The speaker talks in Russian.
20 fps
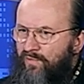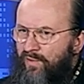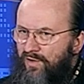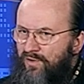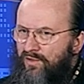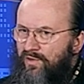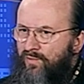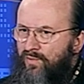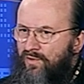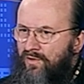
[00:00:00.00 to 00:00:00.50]
В
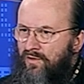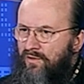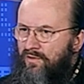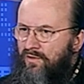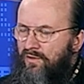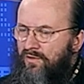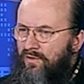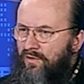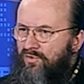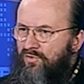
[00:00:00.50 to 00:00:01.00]
принципе, я
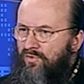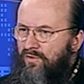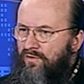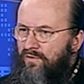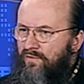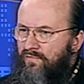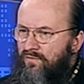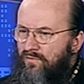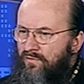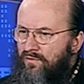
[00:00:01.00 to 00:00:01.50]
достаточно
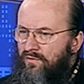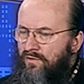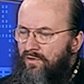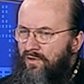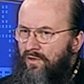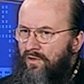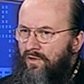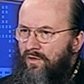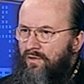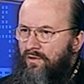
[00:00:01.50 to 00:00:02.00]
давно,
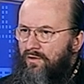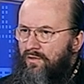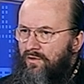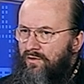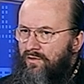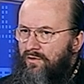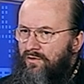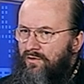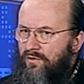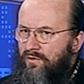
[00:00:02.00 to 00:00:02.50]

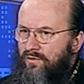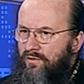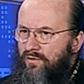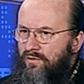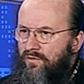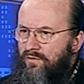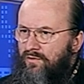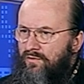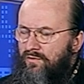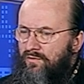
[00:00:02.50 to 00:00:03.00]

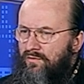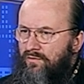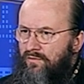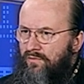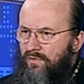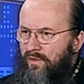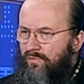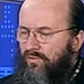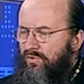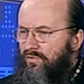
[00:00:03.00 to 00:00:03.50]
э,
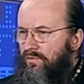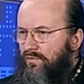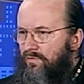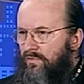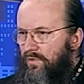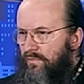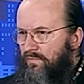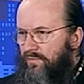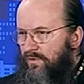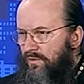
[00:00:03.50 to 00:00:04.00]
там еще
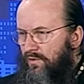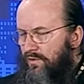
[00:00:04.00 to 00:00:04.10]
там,